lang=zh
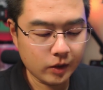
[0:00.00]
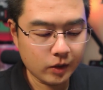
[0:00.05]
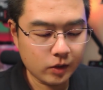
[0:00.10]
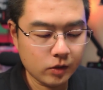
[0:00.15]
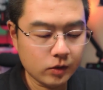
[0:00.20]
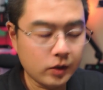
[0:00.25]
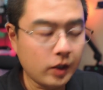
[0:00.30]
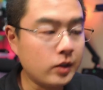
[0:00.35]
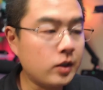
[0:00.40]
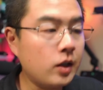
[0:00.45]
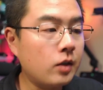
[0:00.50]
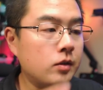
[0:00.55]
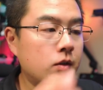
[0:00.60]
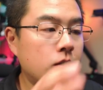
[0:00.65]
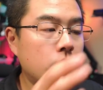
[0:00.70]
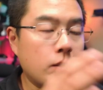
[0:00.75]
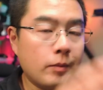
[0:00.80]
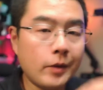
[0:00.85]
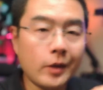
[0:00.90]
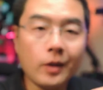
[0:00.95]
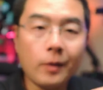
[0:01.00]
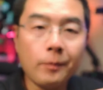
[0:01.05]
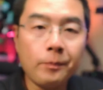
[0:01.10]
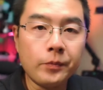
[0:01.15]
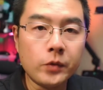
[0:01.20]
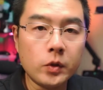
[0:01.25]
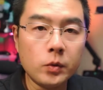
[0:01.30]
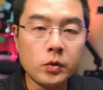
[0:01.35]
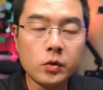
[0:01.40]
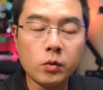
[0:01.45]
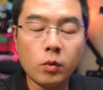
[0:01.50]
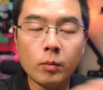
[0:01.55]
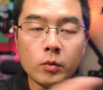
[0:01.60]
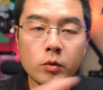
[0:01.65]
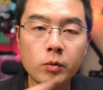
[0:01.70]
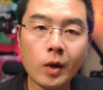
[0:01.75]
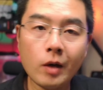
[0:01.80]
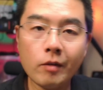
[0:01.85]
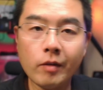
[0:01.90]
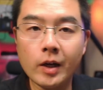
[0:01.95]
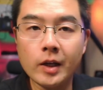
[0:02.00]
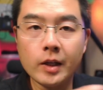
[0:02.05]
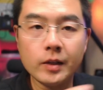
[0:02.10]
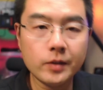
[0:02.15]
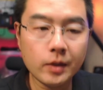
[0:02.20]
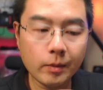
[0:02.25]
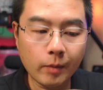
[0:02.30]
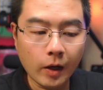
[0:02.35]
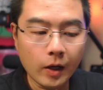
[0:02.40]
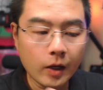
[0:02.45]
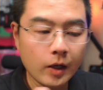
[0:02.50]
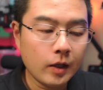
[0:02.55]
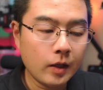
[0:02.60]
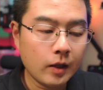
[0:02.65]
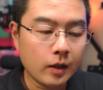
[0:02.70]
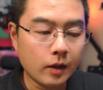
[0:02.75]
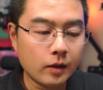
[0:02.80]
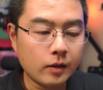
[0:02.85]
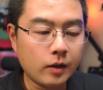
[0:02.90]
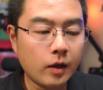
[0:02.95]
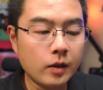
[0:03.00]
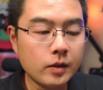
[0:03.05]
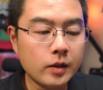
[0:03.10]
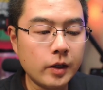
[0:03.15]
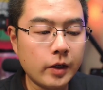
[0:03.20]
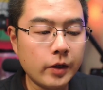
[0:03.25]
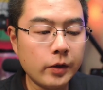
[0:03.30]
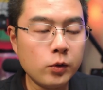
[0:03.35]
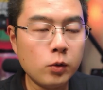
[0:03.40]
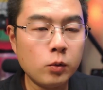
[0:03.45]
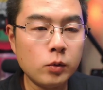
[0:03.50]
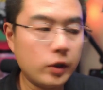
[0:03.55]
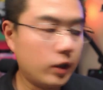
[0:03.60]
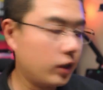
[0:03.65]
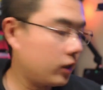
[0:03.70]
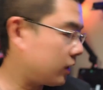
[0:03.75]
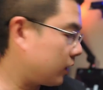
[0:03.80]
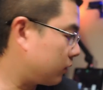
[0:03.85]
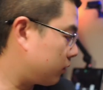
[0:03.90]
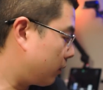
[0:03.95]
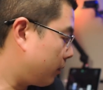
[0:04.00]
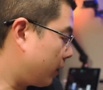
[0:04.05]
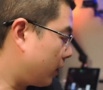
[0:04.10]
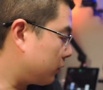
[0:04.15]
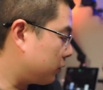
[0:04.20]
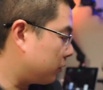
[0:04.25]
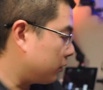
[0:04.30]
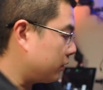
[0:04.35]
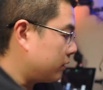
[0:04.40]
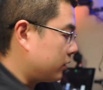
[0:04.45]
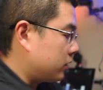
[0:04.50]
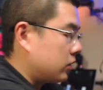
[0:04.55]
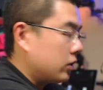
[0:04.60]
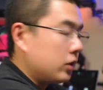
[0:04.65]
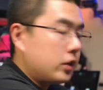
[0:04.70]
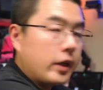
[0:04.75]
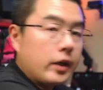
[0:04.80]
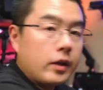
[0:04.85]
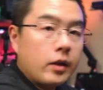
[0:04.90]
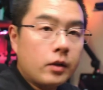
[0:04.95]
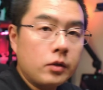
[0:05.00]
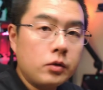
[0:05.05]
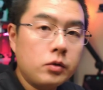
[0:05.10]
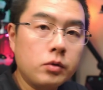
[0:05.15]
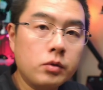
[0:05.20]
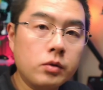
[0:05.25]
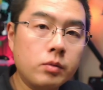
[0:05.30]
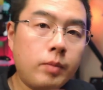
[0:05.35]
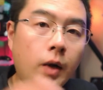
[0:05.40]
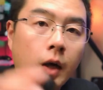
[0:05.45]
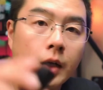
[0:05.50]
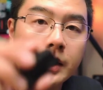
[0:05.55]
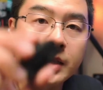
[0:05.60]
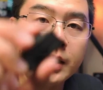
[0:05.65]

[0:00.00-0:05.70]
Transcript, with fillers: 些是在相机里面的，因为我们有 WiFi 连接嘛。当然你也可以用这个闪传伴侣直接的去把